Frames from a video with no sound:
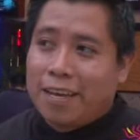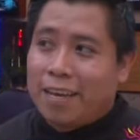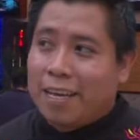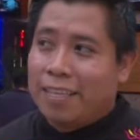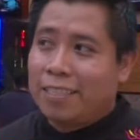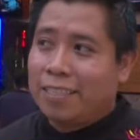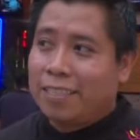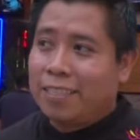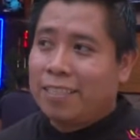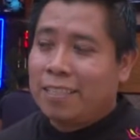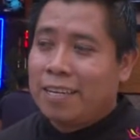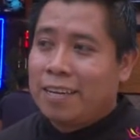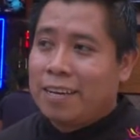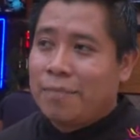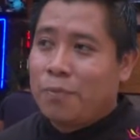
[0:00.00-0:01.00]
es
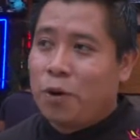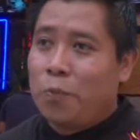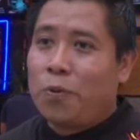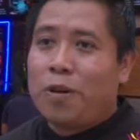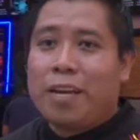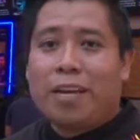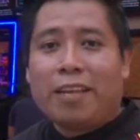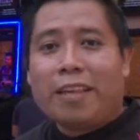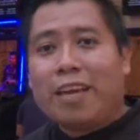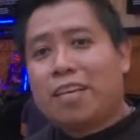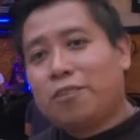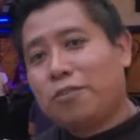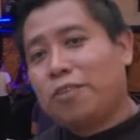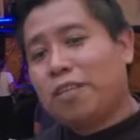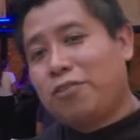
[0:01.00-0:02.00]
proponer
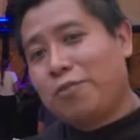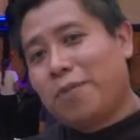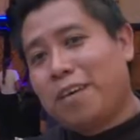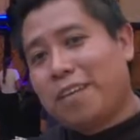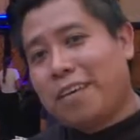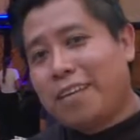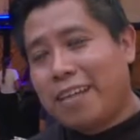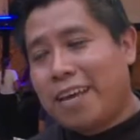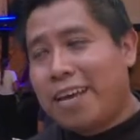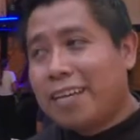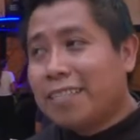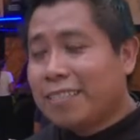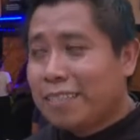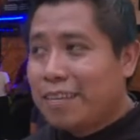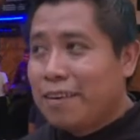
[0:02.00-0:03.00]
ideas o esa lluvia de
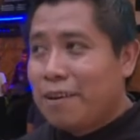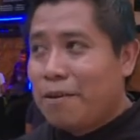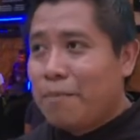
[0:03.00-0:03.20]
ideas